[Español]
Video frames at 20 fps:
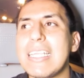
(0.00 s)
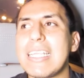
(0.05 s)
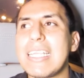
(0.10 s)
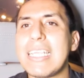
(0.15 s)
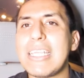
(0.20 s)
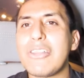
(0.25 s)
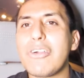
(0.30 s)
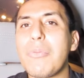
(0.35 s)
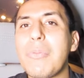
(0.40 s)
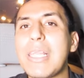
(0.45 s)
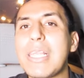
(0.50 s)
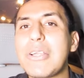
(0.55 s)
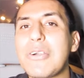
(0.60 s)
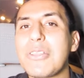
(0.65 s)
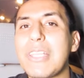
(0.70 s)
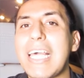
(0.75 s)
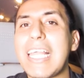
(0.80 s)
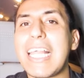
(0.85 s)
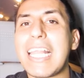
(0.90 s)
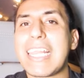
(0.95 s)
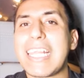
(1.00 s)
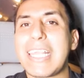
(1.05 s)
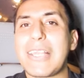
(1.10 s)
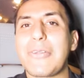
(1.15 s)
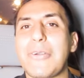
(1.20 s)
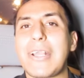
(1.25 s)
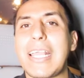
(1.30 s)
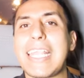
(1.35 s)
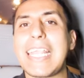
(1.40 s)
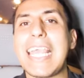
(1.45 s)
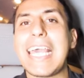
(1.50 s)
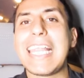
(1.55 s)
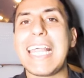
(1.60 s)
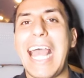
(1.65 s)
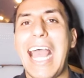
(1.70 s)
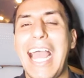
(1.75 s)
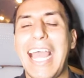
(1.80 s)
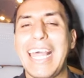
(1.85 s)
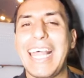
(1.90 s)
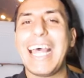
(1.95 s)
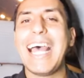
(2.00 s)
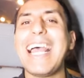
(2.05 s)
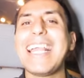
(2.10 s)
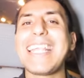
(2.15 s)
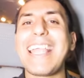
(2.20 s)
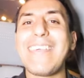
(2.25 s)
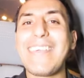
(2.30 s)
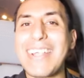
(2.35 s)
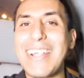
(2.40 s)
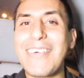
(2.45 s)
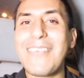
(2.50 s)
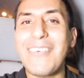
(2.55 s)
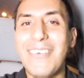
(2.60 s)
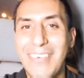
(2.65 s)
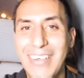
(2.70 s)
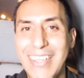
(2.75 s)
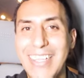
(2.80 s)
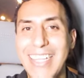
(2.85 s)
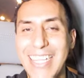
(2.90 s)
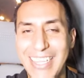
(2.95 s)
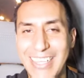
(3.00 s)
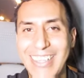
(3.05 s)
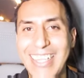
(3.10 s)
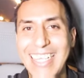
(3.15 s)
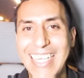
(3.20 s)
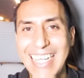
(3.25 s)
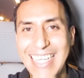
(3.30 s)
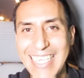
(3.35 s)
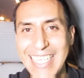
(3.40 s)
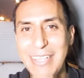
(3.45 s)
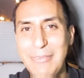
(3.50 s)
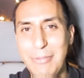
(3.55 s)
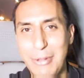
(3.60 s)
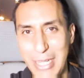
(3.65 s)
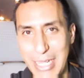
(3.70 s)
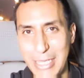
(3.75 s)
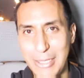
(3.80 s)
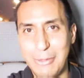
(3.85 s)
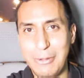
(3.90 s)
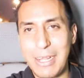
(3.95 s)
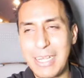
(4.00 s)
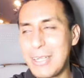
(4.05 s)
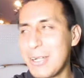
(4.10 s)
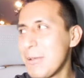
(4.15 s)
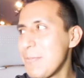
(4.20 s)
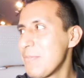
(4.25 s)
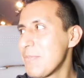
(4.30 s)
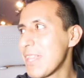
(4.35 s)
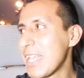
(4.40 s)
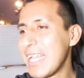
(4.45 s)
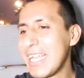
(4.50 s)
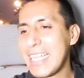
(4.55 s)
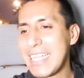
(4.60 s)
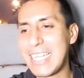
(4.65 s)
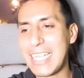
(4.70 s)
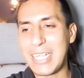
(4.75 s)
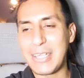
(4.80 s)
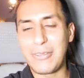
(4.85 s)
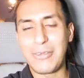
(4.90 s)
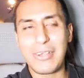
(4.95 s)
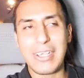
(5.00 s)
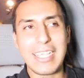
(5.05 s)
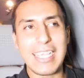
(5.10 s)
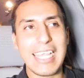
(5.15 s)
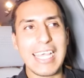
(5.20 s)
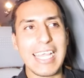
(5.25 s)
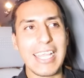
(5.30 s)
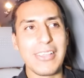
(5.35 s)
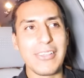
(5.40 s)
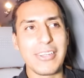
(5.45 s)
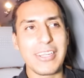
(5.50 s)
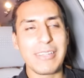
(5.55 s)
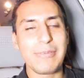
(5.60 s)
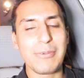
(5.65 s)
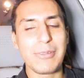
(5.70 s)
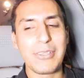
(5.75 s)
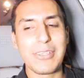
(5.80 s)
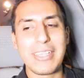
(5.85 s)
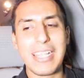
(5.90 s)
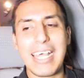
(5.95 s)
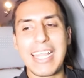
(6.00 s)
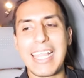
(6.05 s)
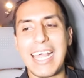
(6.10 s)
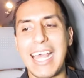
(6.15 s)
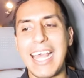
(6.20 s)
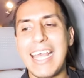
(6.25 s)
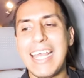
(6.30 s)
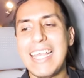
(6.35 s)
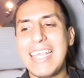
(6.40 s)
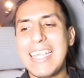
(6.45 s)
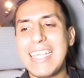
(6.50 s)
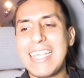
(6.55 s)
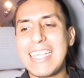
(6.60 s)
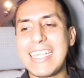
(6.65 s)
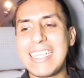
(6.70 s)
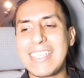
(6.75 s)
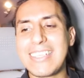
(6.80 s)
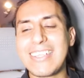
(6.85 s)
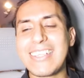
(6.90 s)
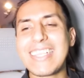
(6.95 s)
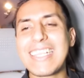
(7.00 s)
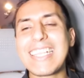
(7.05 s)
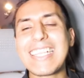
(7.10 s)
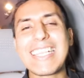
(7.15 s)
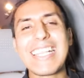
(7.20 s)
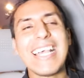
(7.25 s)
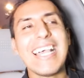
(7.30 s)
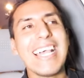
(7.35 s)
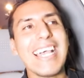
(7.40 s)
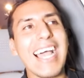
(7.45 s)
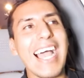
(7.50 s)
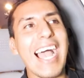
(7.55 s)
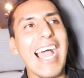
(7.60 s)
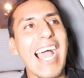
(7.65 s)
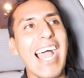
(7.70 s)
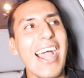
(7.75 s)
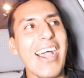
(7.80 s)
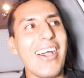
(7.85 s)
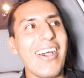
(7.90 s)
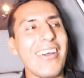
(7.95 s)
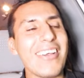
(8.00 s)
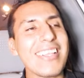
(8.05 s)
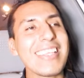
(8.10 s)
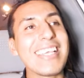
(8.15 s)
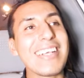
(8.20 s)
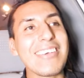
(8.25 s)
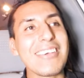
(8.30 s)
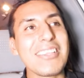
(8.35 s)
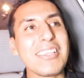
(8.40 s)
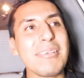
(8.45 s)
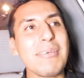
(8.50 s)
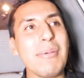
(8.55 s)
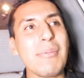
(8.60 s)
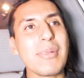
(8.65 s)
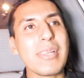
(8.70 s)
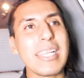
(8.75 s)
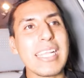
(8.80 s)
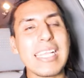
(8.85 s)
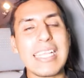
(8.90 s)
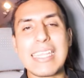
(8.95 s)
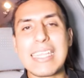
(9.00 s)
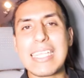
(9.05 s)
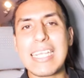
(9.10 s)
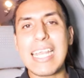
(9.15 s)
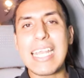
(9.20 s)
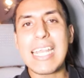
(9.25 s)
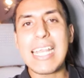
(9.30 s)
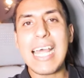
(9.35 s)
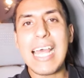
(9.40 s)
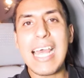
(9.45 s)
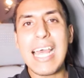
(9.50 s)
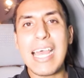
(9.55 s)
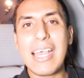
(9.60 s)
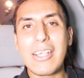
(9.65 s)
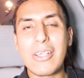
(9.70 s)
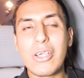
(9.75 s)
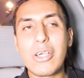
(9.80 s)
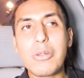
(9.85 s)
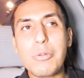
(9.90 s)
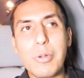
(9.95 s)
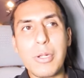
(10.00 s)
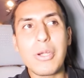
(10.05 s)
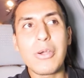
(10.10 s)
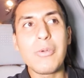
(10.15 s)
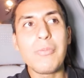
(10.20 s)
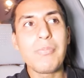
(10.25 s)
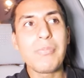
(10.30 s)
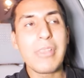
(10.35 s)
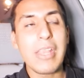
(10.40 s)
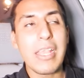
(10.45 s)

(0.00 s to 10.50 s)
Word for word: y no me dijo nada, se quedó callada. Ah, ya ven como cuando se nota que alguien le molestó algo, se quedó callada, no respondió nada. Entonces, ah, ahorita cuando íbamos a entrar a Goodwill,